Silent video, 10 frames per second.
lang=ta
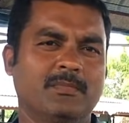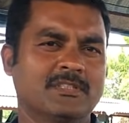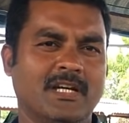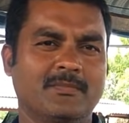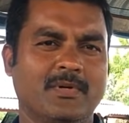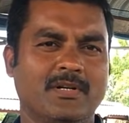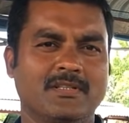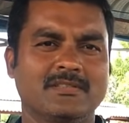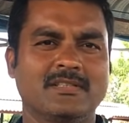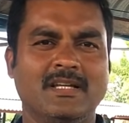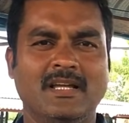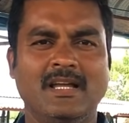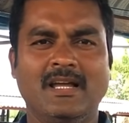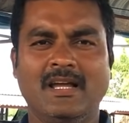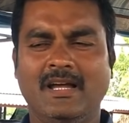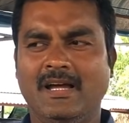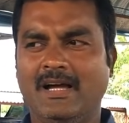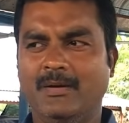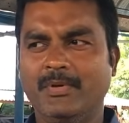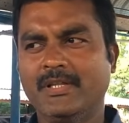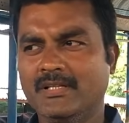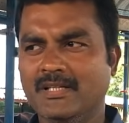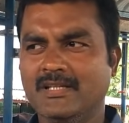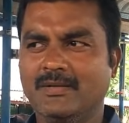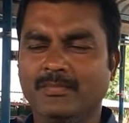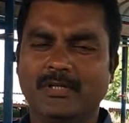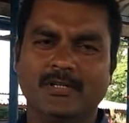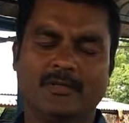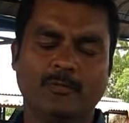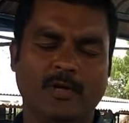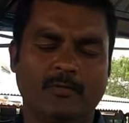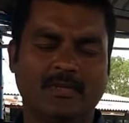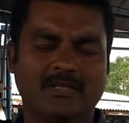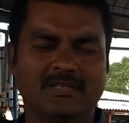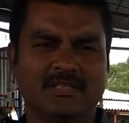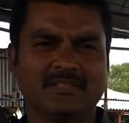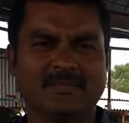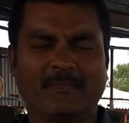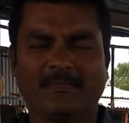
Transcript: நம்ம செலக்ட் பண்ணுறது அப்படி இருந்து அது ரொம்ப உபயோகமாக இருந்தது